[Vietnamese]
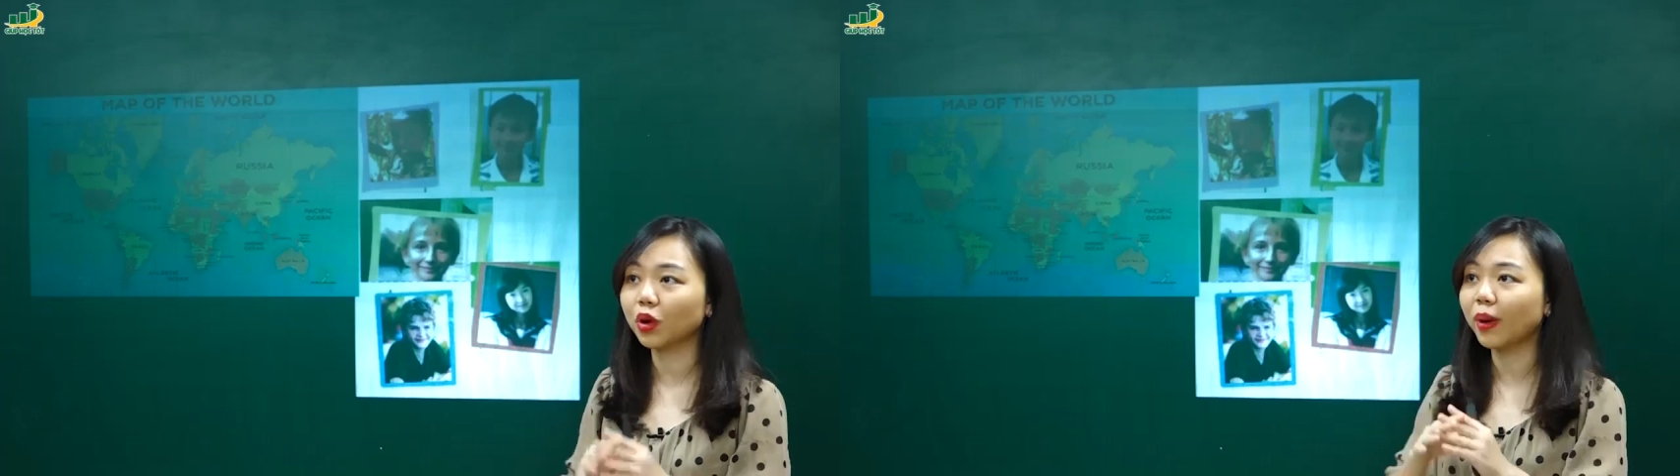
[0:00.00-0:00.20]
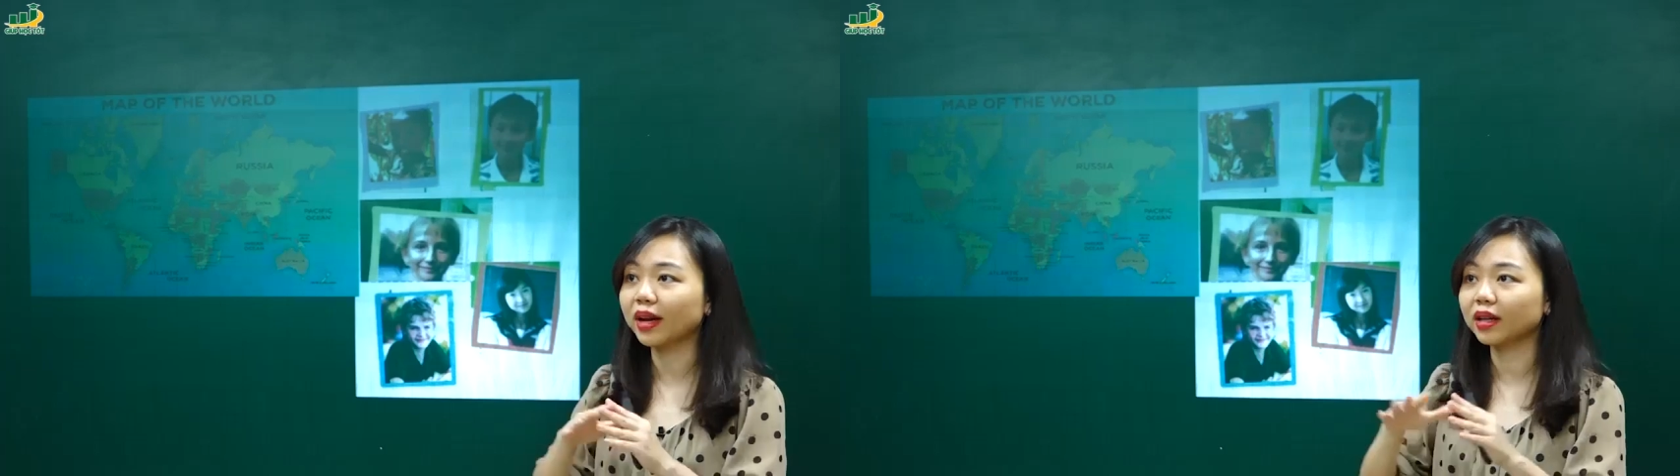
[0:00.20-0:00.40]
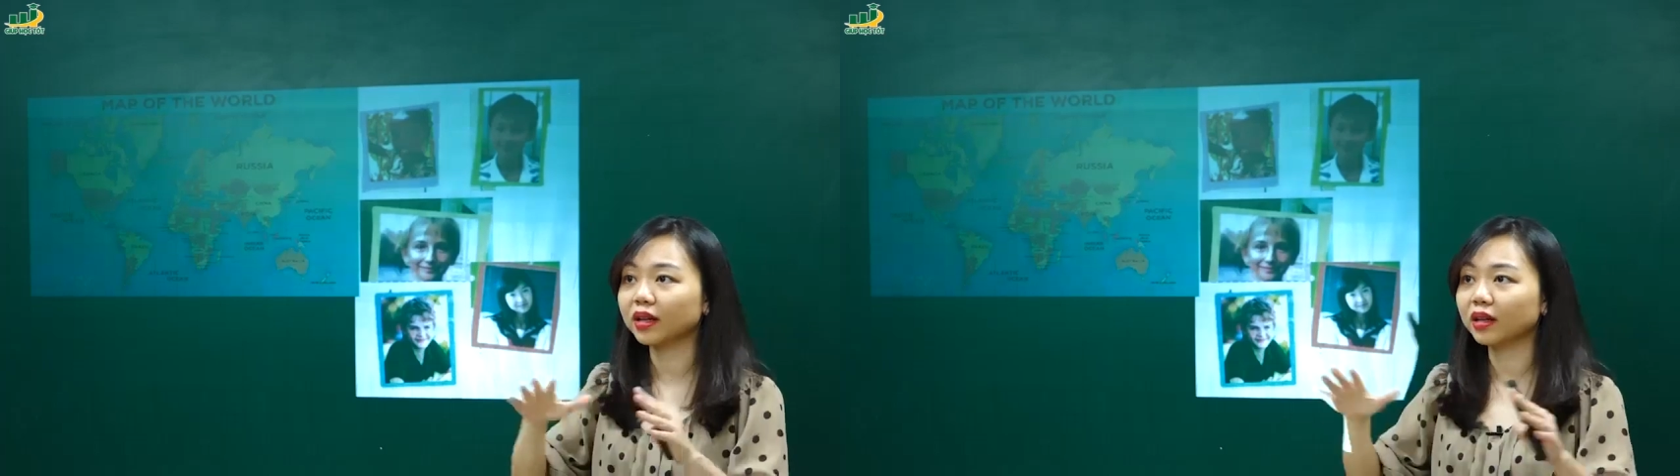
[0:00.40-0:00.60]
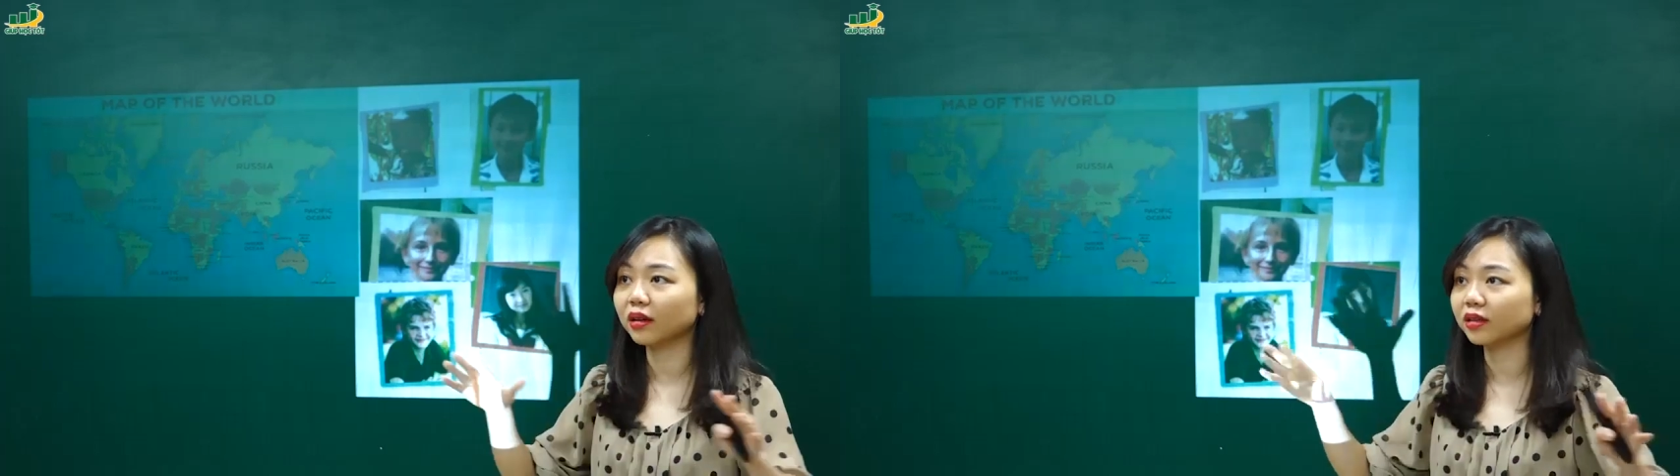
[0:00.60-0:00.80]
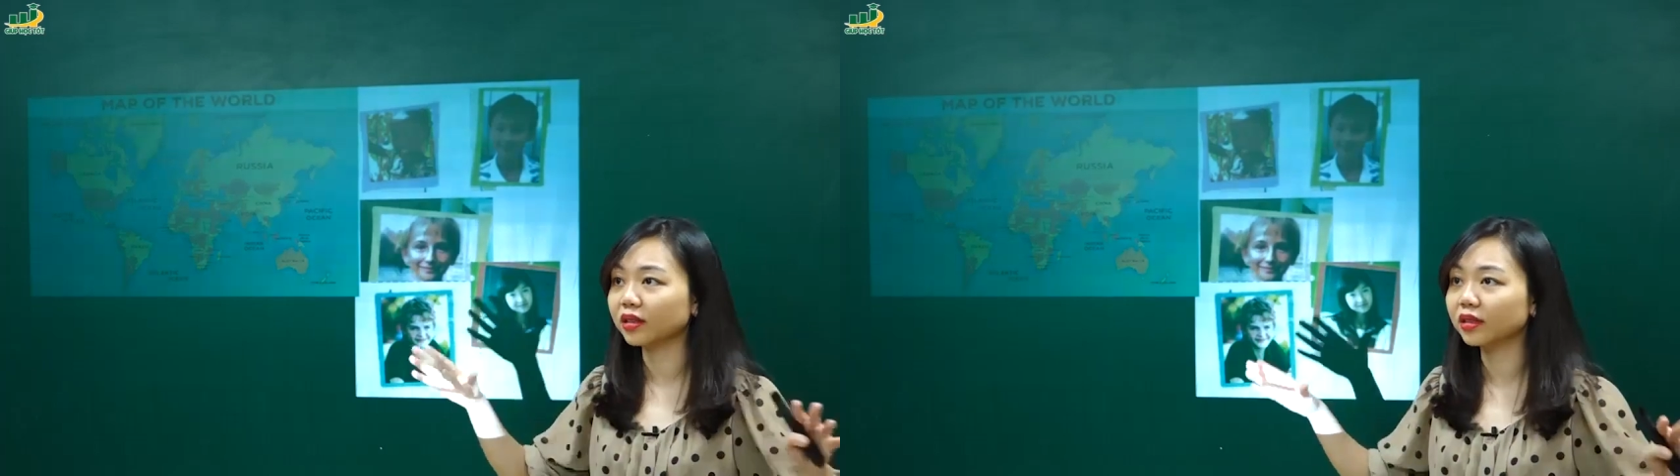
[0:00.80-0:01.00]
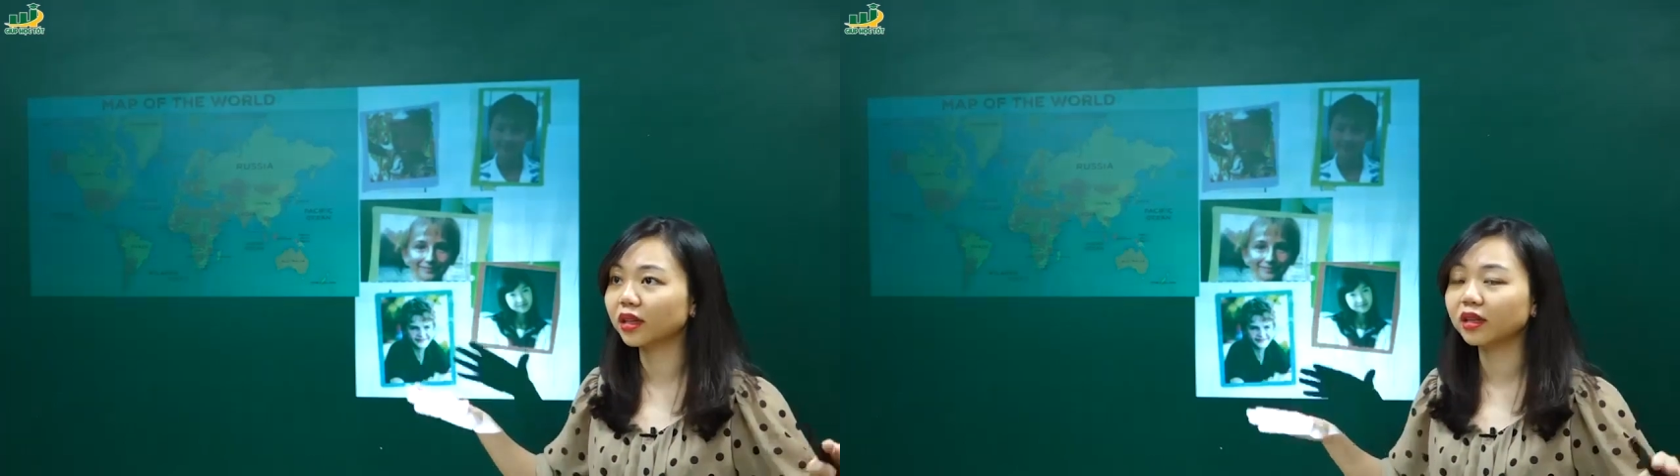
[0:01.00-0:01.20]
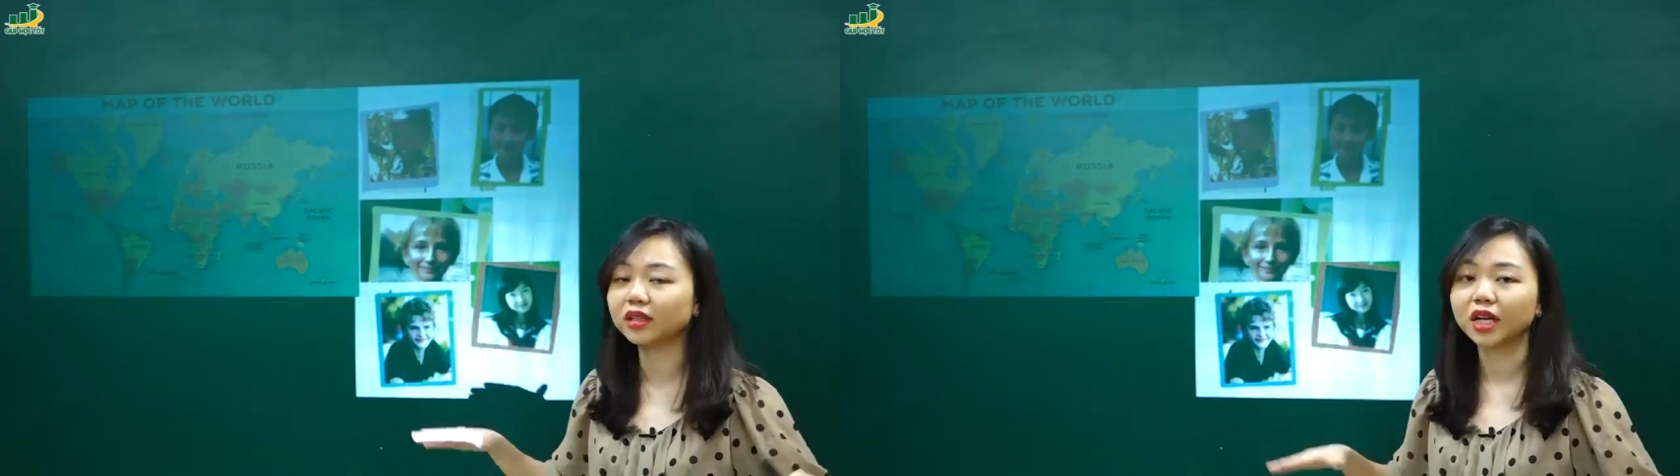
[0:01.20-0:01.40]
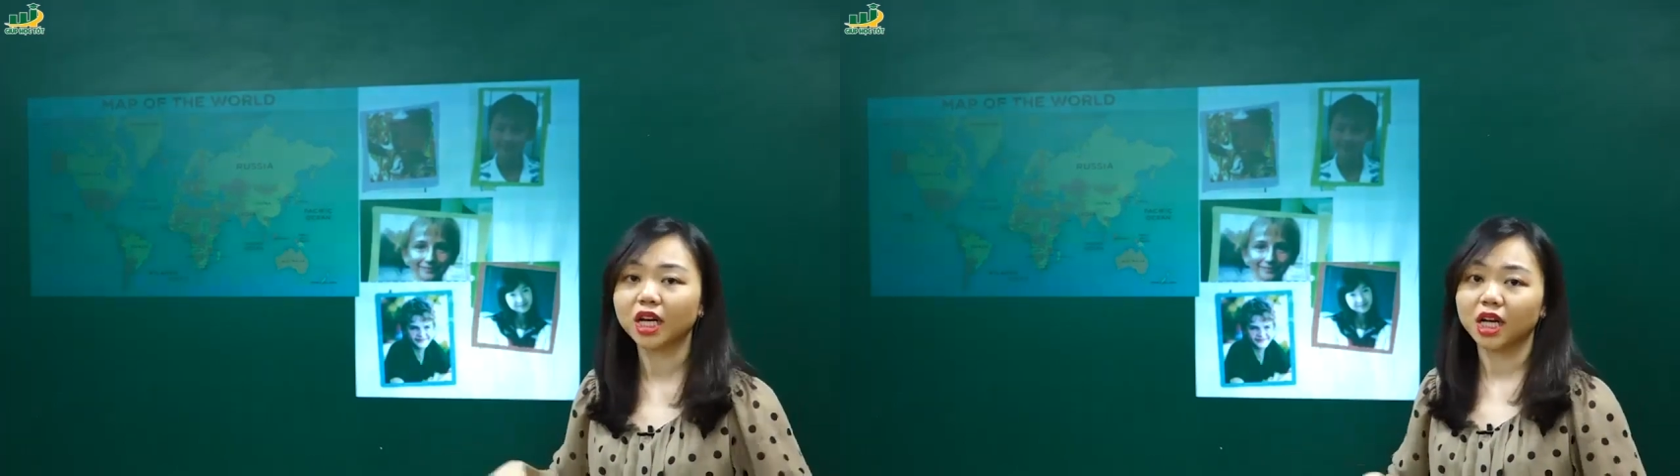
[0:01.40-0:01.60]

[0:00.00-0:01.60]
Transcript: các bạn ấy ở những nơi